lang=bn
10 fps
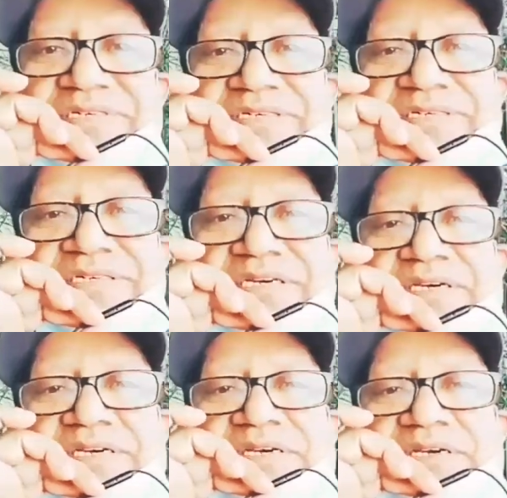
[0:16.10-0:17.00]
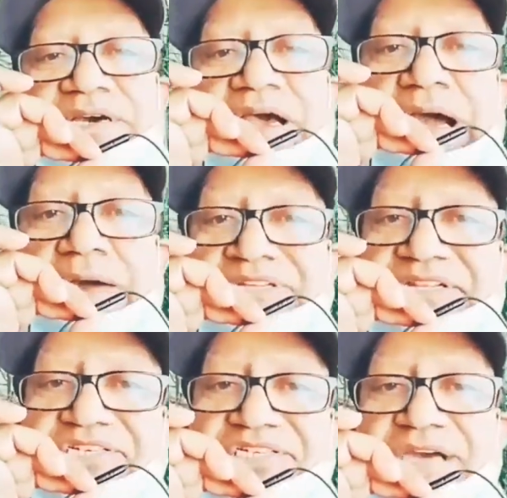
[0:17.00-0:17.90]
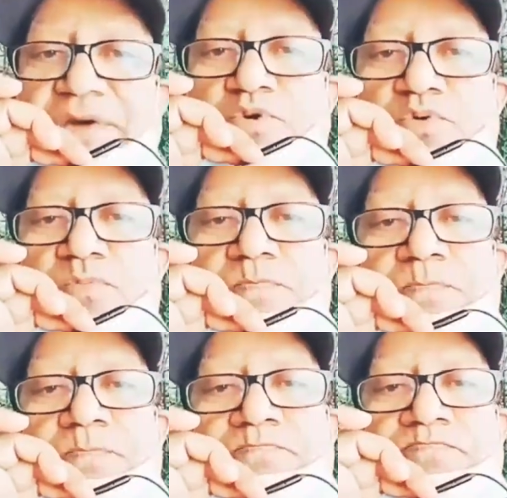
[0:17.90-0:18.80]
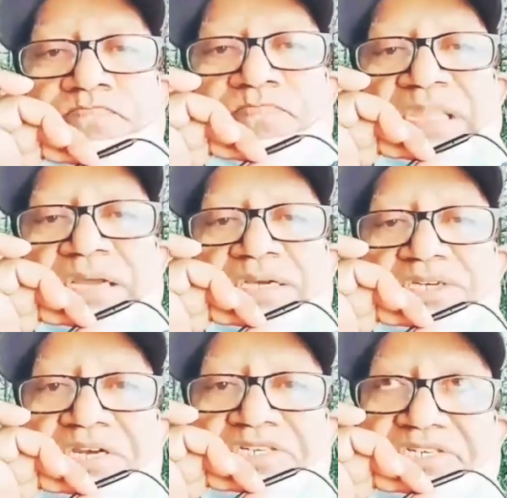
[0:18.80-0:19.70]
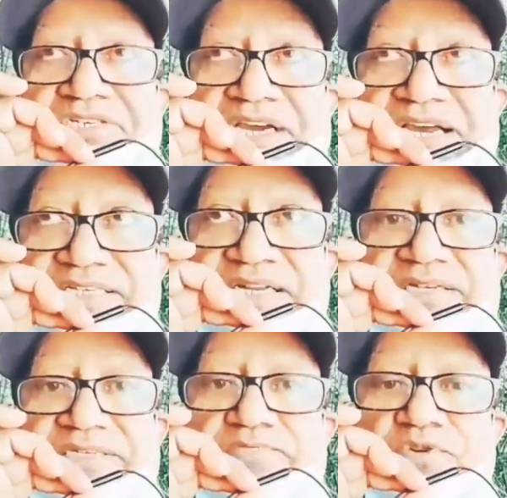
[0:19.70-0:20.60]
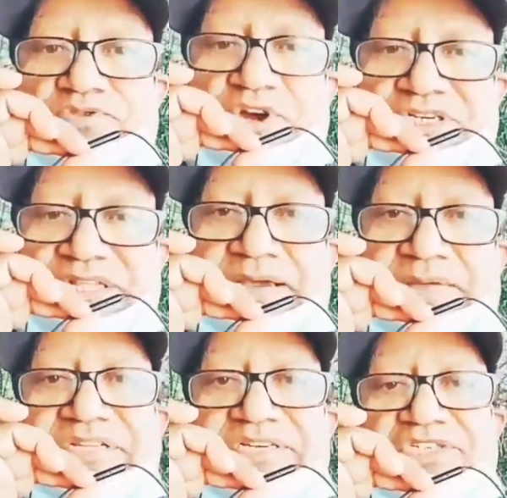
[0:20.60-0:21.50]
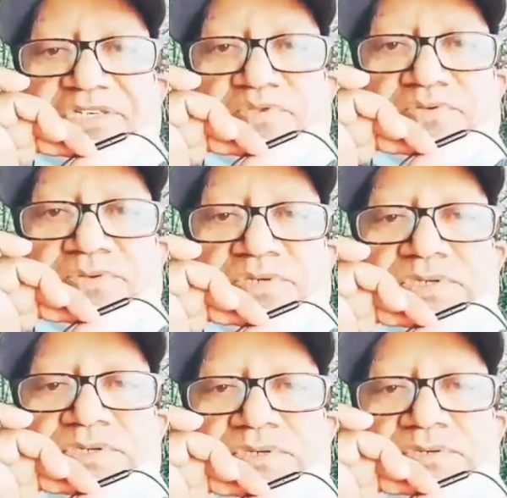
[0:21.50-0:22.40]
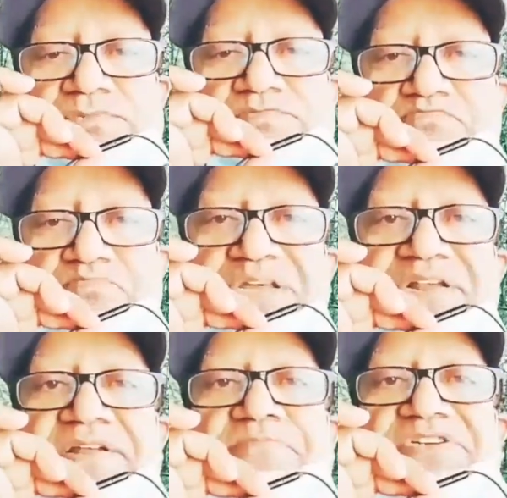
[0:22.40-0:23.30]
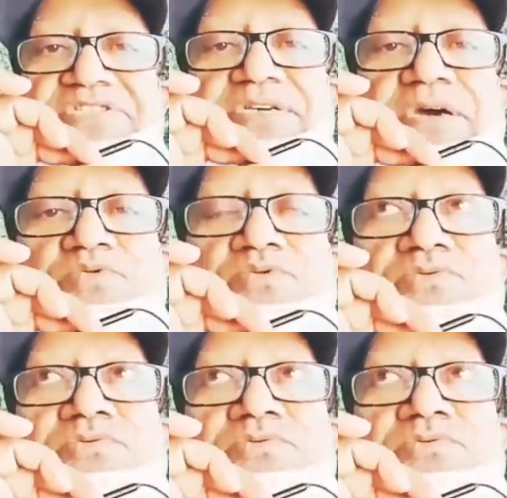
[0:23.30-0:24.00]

জন্যে আমি দেশে যাব এই শেখ হাসিনার জীবদ্দশাতে আমি দেশে যাব বীরের বেশে যাব